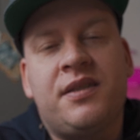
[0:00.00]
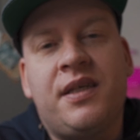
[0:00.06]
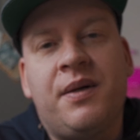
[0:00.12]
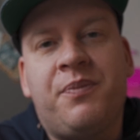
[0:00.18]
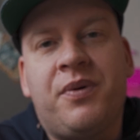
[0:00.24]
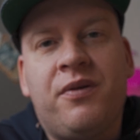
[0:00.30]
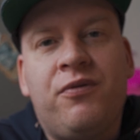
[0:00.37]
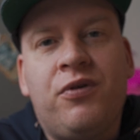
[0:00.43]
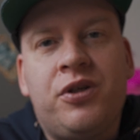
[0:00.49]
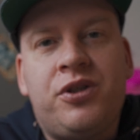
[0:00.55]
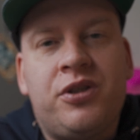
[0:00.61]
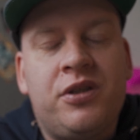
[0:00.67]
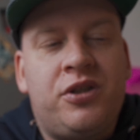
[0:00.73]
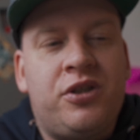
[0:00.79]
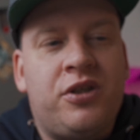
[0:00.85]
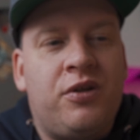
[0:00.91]
с Apple
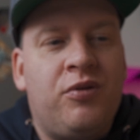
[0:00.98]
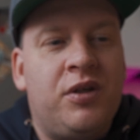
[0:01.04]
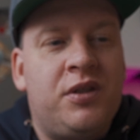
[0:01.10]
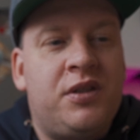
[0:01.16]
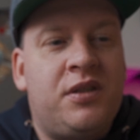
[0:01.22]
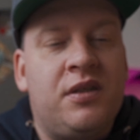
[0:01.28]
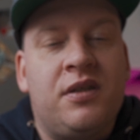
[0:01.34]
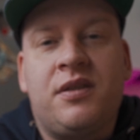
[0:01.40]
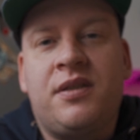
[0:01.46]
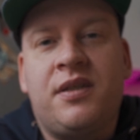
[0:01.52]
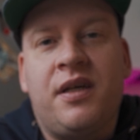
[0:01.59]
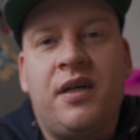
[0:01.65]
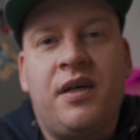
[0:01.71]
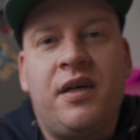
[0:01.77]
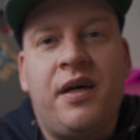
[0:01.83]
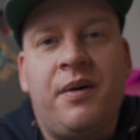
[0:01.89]
Watch началось с
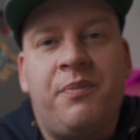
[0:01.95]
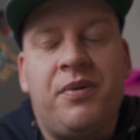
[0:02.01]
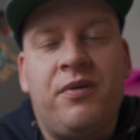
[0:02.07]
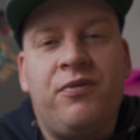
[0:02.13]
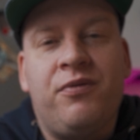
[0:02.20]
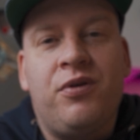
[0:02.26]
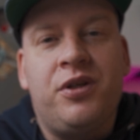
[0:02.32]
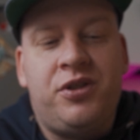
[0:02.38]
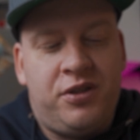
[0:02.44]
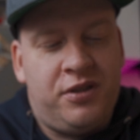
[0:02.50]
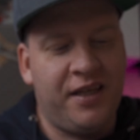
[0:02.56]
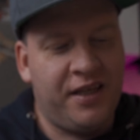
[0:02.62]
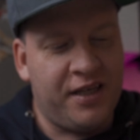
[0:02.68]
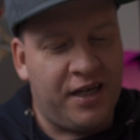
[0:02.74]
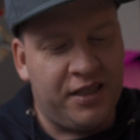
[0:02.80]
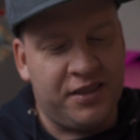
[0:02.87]
э, Apple Watch.
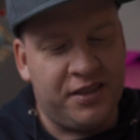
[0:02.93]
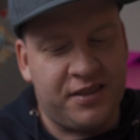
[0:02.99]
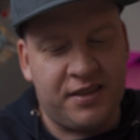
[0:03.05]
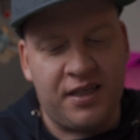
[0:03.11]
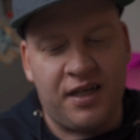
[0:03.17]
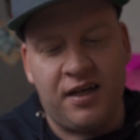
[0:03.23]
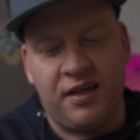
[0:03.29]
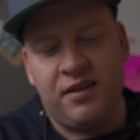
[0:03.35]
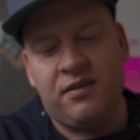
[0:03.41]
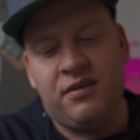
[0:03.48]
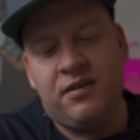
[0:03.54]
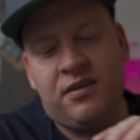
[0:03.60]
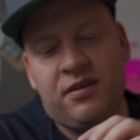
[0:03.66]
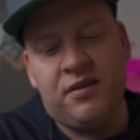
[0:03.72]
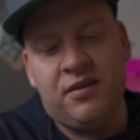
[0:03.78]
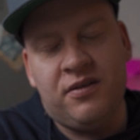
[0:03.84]
Я не стал
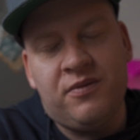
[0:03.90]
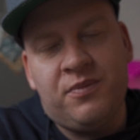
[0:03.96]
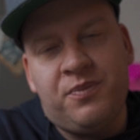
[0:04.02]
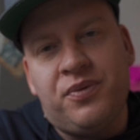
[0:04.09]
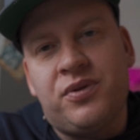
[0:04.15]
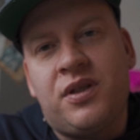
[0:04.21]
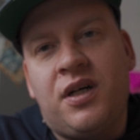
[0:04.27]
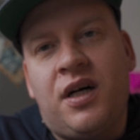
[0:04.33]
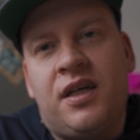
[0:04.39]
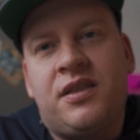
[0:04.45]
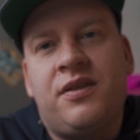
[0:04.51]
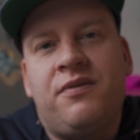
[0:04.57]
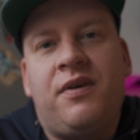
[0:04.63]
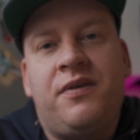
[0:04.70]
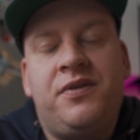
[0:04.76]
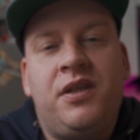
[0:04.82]
э,
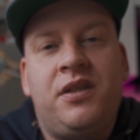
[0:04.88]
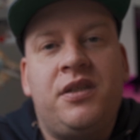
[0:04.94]
пускаться во все